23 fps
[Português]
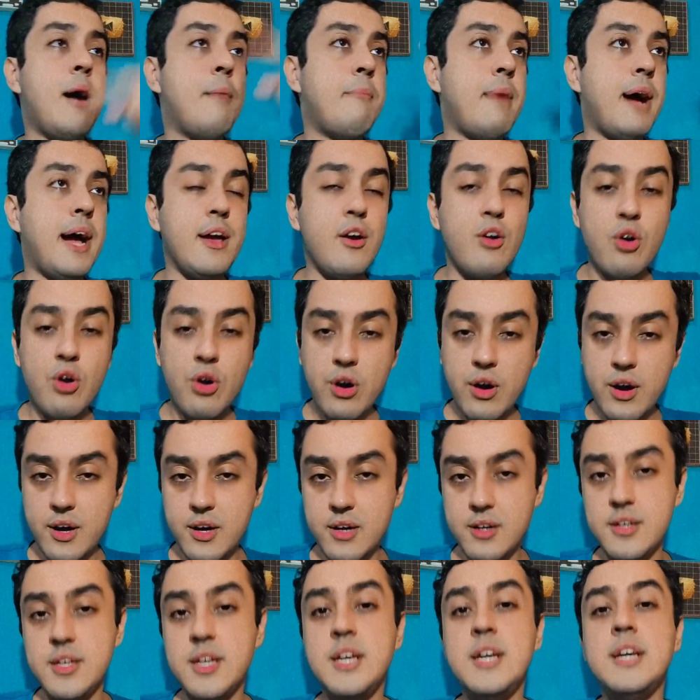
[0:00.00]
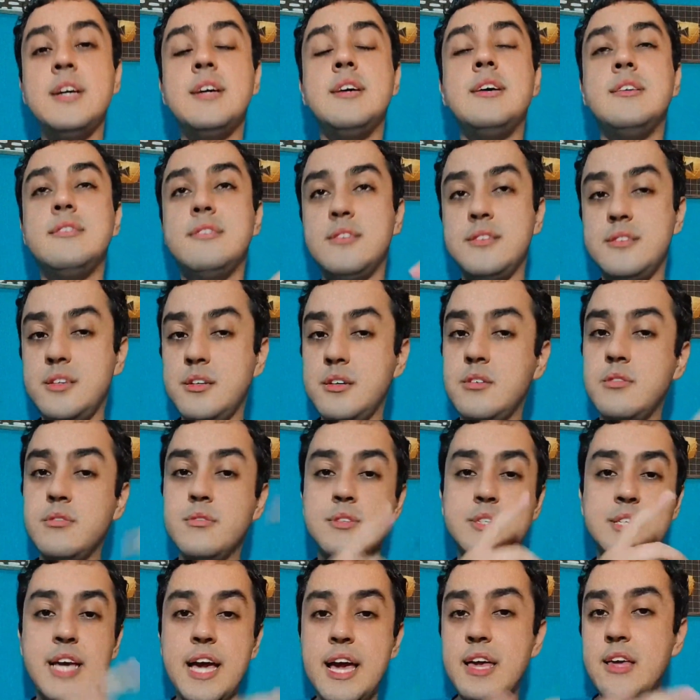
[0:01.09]
maior, entendeu?
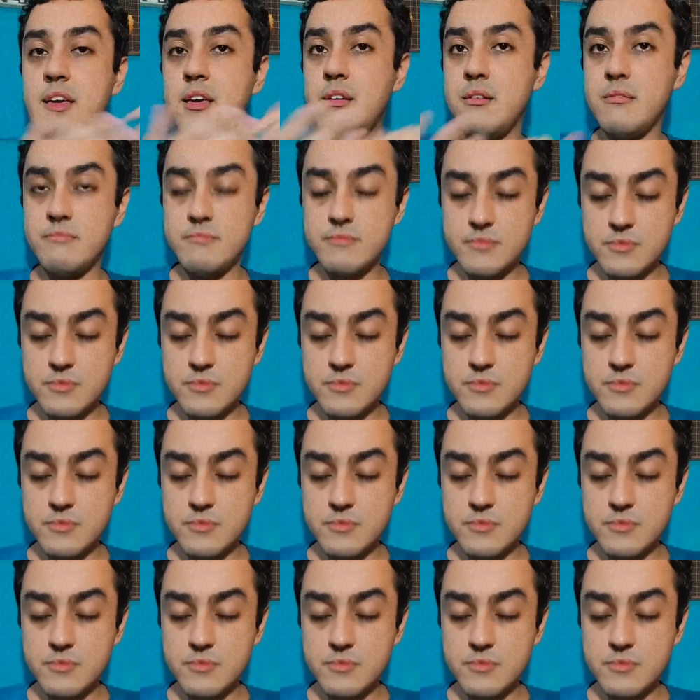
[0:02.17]
E aí